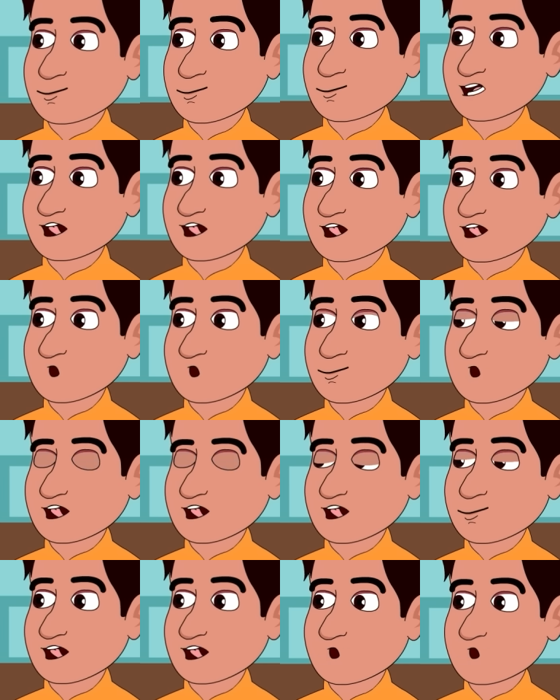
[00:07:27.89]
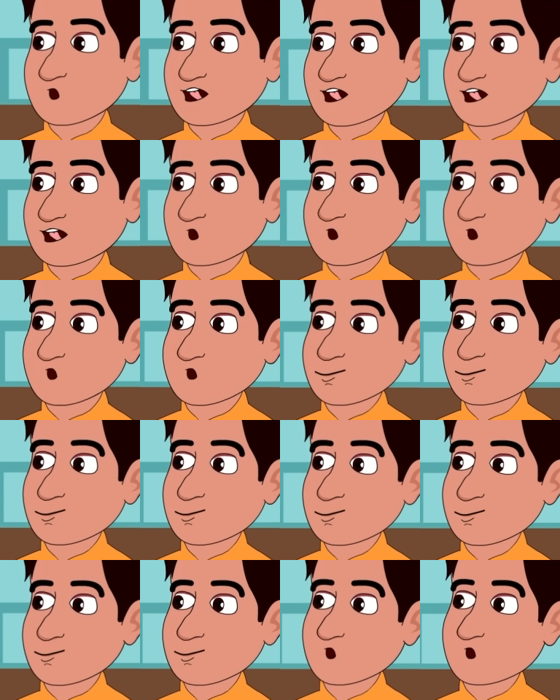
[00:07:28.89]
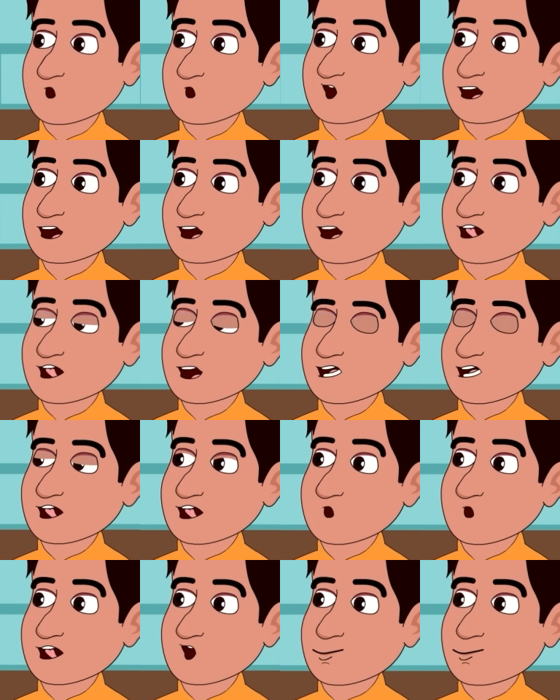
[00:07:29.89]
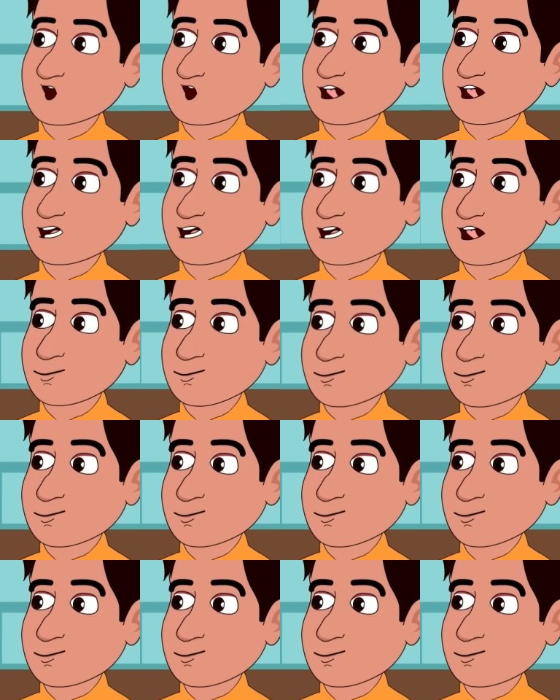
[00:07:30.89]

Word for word: और इतनी छोटी रोटी ये तो एक कोर में ही ख़त्म हो जाए